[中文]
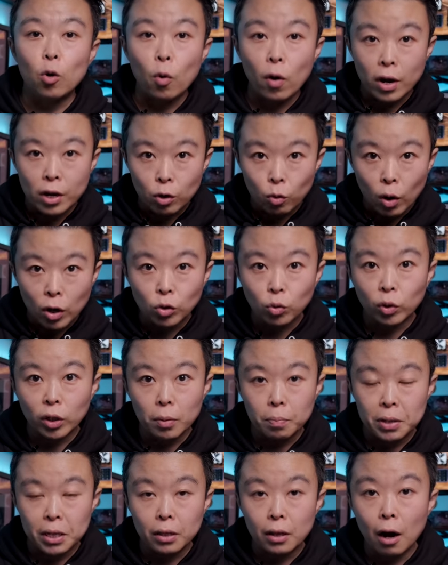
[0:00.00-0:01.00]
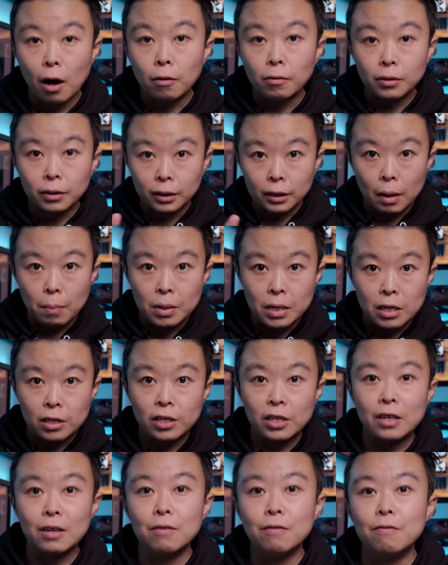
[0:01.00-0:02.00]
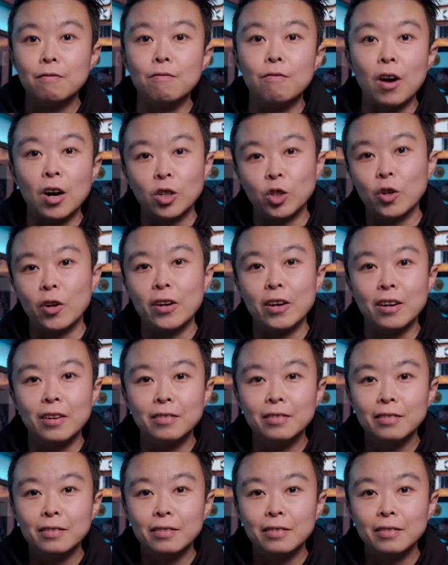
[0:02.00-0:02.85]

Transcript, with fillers: 欢迎关注我的频道，咱们一起玩摄影。